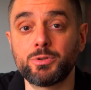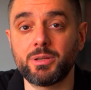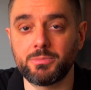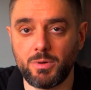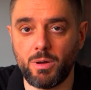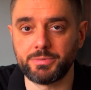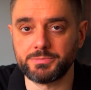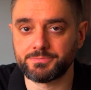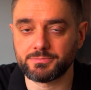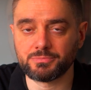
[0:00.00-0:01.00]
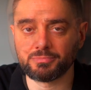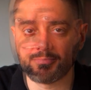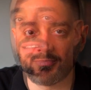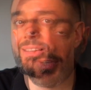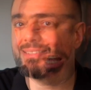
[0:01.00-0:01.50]
ülkemin
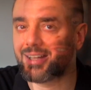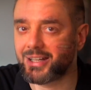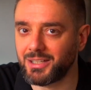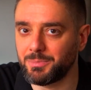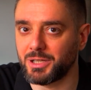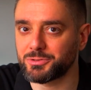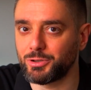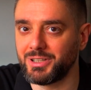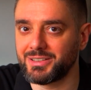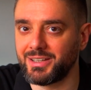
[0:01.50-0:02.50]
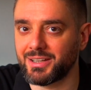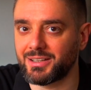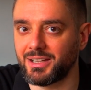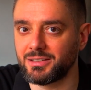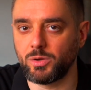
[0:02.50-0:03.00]
TRT bandrolleri de
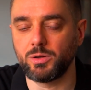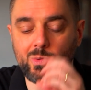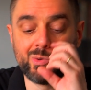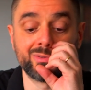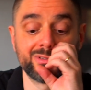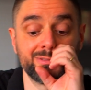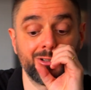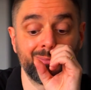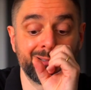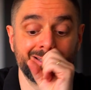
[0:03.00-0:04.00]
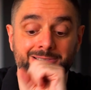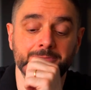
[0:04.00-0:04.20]
eklen... Olmadı